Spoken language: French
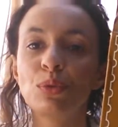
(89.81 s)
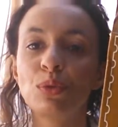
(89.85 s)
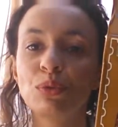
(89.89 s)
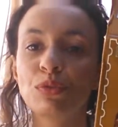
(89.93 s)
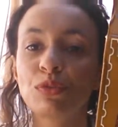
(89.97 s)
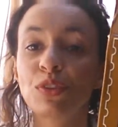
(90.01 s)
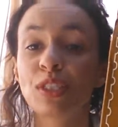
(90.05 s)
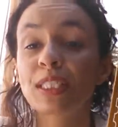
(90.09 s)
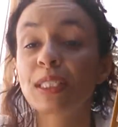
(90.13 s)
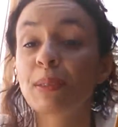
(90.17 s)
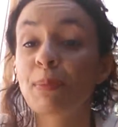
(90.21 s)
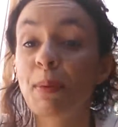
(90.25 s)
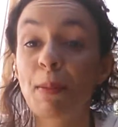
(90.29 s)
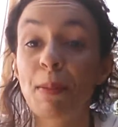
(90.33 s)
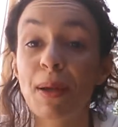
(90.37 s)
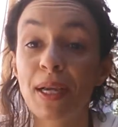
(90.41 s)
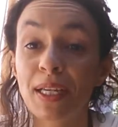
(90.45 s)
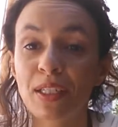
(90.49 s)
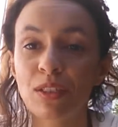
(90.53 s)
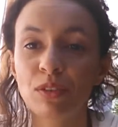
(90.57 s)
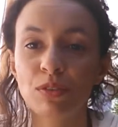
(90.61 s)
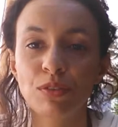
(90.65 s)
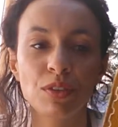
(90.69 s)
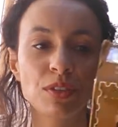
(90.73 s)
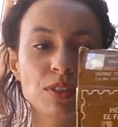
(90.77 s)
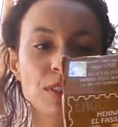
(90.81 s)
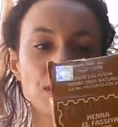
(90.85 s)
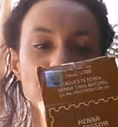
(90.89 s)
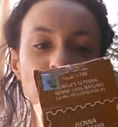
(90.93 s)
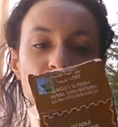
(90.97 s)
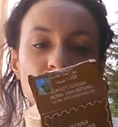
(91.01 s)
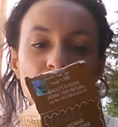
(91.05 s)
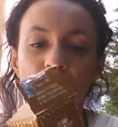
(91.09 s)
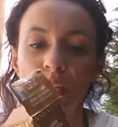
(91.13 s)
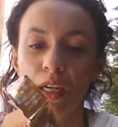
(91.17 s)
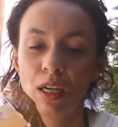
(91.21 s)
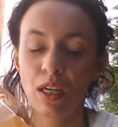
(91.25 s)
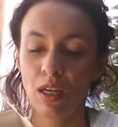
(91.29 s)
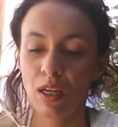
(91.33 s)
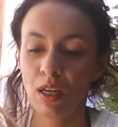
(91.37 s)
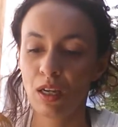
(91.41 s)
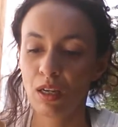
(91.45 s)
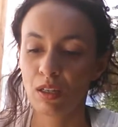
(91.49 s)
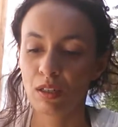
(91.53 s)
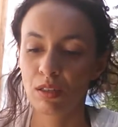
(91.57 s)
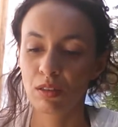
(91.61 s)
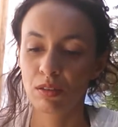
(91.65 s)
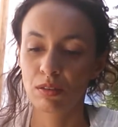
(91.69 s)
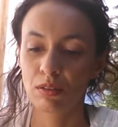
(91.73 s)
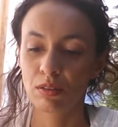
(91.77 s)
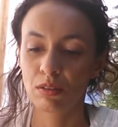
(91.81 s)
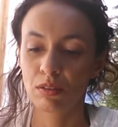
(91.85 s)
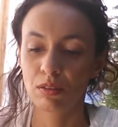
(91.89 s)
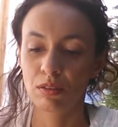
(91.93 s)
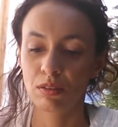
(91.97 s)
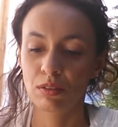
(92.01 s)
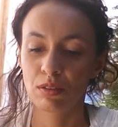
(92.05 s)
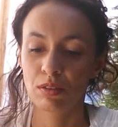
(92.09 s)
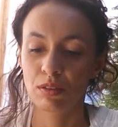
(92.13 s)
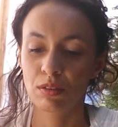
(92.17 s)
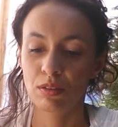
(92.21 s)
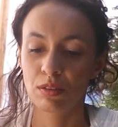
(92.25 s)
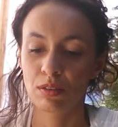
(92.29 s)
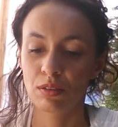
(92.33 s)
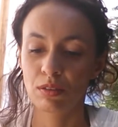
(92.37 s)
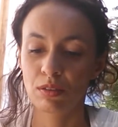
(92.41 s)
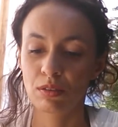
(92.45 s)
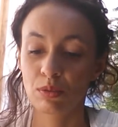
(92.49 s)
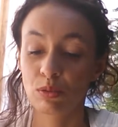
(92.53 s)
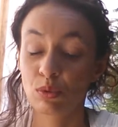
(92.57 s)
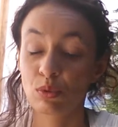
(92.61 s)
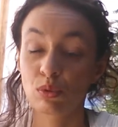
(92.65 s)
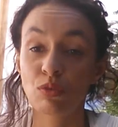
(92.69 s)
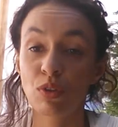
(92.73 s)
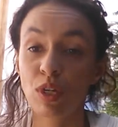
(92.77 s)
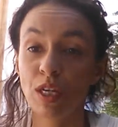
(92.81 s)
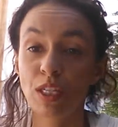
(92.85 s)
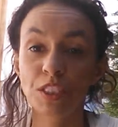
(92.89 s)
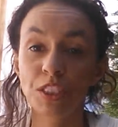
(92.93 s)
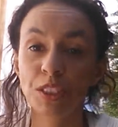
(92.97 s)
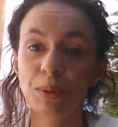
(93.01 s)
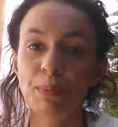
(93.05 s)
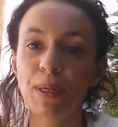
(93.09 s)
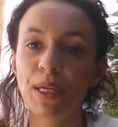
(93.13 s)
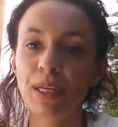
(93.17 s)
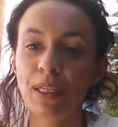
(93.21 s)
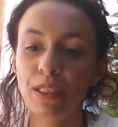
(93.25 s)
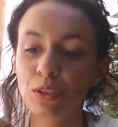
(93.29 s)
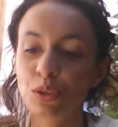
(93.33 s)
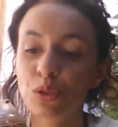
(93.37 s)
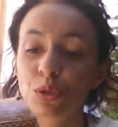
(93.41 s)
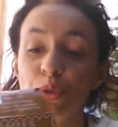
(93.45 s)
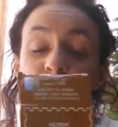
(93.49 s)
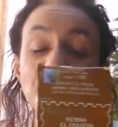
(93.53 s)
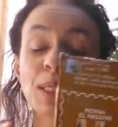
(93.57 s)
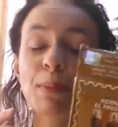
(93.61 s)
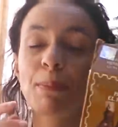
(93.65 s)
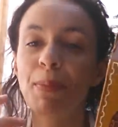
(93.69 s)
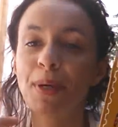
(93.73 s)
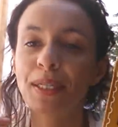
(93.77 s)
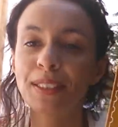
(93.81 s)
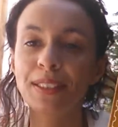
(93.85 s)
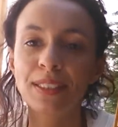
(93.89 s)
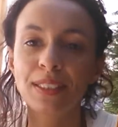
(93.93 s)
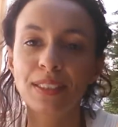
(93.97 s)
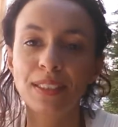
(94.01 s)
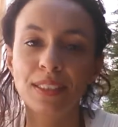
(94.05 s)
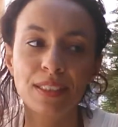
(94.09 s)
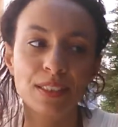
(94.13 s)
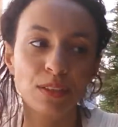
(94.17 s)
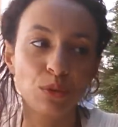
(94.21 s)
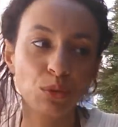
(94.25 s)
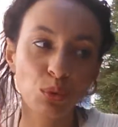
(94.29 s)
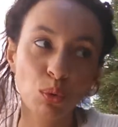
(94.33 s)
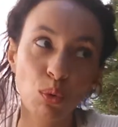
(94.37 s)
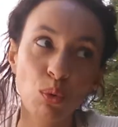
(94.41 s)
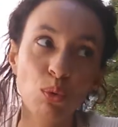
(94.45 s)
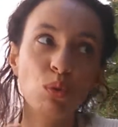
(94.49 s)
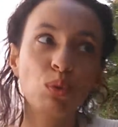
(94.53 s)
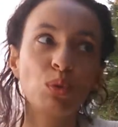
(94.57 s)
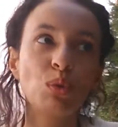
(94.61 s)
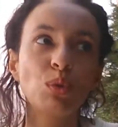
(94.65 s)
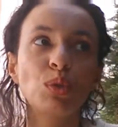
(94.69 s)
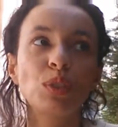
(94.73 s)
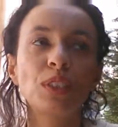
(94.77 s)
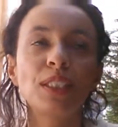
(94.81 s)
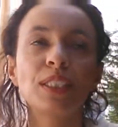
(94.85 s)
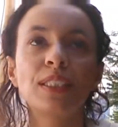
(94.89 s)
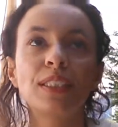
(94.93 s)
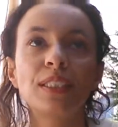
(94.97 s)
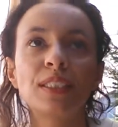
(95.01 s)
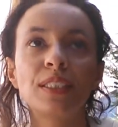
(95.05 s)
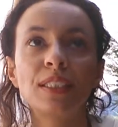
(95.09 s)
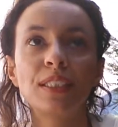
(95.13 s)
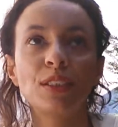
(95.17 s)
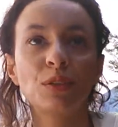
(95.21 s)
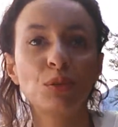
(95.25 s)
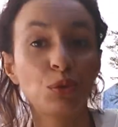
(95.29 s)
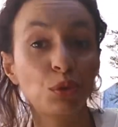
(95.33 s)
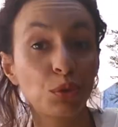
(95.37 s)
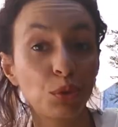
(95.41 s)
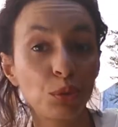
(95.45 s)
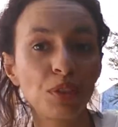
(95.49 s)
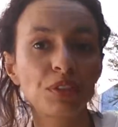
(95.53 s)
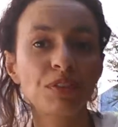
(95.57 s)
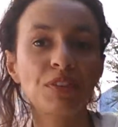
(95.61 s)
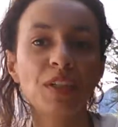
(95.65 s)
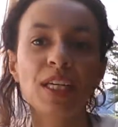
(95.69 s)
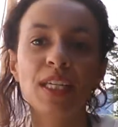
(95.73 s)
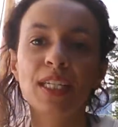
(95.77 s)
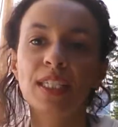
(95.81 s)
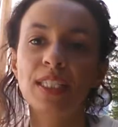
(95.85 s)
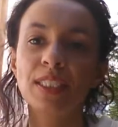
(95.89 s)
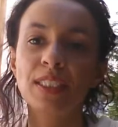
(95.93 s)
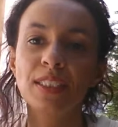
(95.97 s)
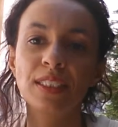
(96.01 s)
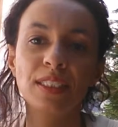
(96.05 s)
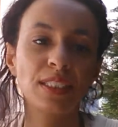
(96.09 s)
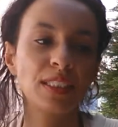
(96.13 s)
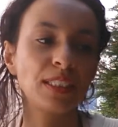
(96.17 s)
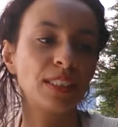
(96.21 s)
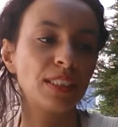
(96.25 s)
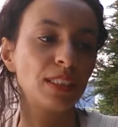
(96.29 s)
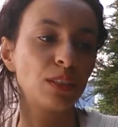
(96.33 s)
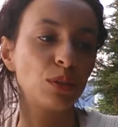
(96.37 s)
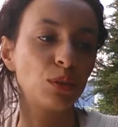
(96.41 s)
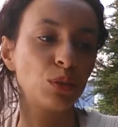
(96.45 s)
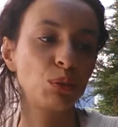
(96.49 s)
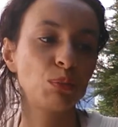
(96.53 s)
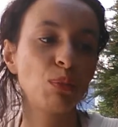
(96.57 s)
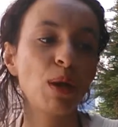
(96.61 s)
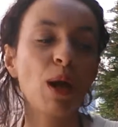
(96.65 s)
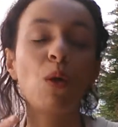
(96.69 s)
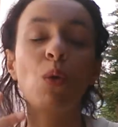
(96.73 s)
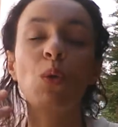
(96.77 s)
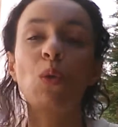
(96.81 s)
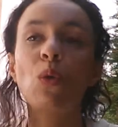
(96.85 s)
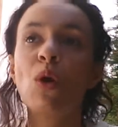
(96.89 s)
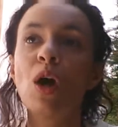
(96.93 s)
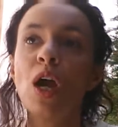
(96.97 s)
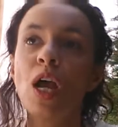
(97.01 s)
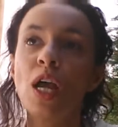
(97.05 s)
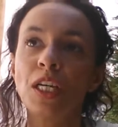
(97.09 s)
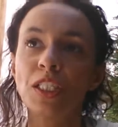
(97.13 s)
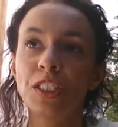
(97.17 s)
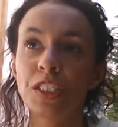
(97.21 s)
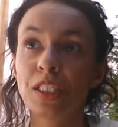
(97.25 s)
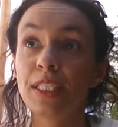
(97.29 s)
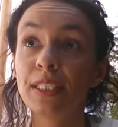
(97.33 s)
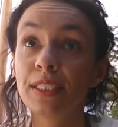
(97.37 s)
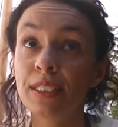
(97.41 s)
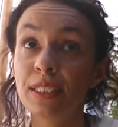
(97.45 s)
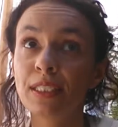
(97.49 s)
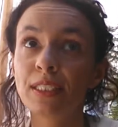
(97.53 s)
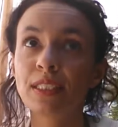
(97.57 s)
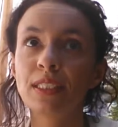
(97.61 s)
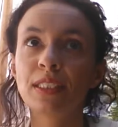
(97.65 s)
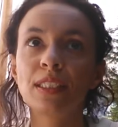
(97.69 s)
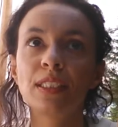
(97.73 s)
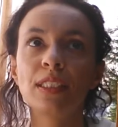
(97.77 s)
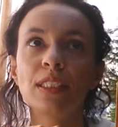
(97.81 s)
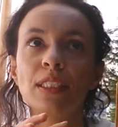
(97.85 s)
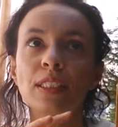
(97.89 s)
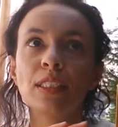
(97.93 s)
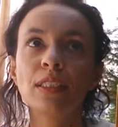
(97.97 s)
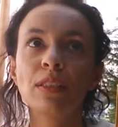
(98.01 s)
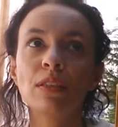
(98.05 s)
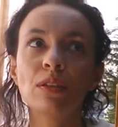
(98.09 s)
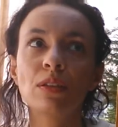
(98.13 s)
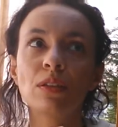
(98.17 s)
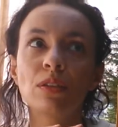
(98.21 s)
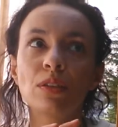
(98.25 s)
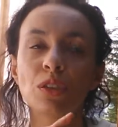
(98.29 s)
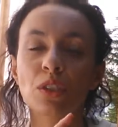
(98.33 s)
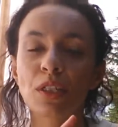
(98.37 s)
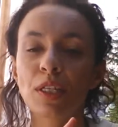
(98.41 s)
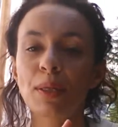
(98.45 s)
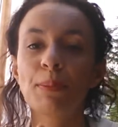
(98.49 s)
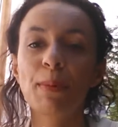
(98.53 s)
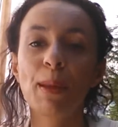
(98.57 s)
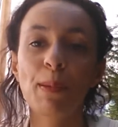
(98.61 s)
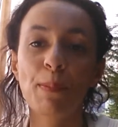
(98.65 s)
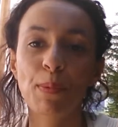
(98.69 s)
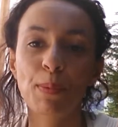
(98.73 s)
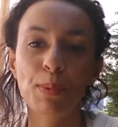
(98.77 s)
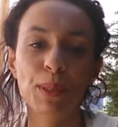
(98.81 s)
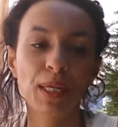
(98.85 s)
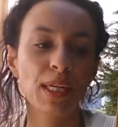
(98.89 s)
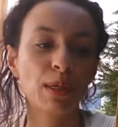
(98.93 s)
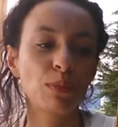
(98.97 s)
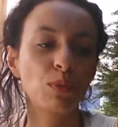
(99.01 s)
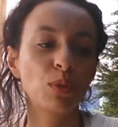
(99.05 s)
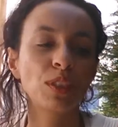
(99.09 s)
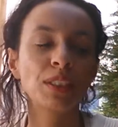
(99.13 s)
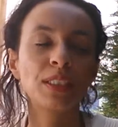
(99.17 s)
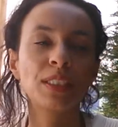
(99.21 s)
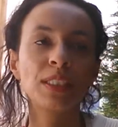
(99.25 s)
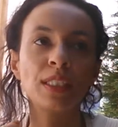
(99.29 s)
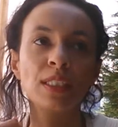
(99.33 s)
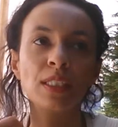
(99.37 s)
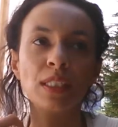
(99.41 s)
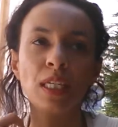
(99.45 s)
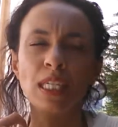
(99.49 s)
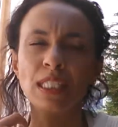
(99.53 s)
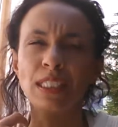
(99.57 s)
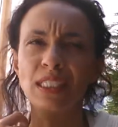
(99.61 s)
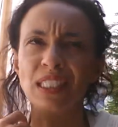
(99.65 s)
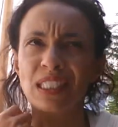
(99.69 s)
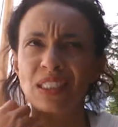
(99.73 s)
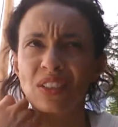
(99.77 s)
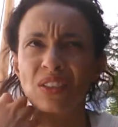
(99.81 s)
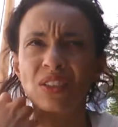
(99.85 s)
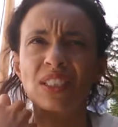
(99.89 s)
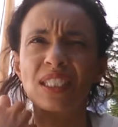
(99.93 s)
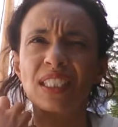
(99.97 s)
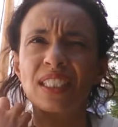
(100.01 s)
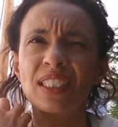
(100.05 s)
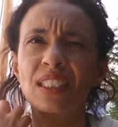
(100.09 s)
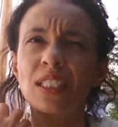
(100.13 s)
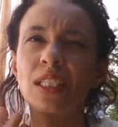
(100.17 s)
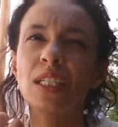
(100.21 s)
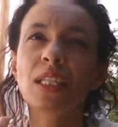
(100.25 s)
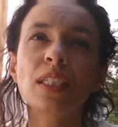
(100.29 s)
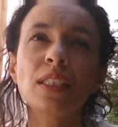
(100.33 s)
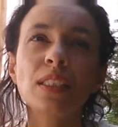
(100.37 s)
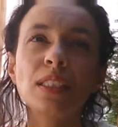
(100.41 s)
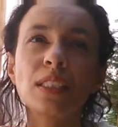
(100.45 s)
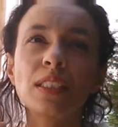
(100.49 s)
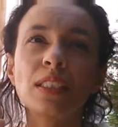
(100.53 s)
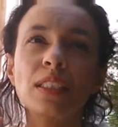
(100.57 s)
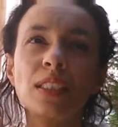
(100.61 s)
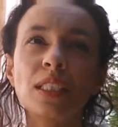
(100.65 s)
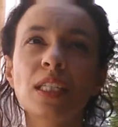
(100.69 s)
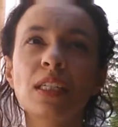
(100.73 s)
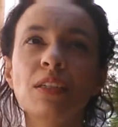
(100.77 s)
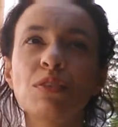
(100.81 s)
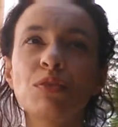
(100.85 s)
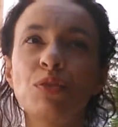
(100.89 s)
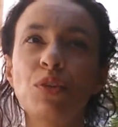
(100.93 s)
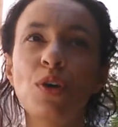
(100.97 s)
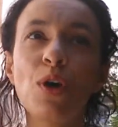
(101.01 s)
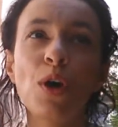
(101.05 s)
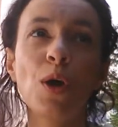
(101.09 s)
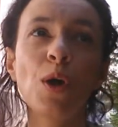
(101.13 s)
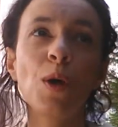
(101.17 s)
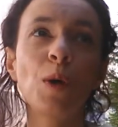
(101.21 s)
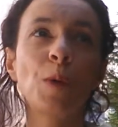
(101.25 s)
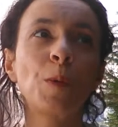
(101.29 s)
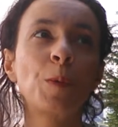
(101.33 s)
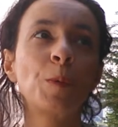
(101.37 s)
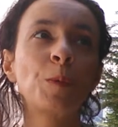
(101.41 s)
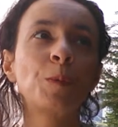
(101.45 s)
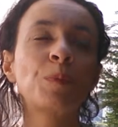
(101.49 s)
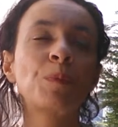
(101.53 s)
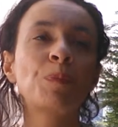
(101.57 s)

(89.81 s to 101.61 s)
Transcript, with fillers: Enfin, c'est pas marqué en français. Euh, donc voilà, pas, je ne sais pas si c'est du rouge, si c'est du cuivré, si c'est du marron. Je l'ai testé, euh, j'en ai mis à peu près la moitié. Ça sentait très très fort.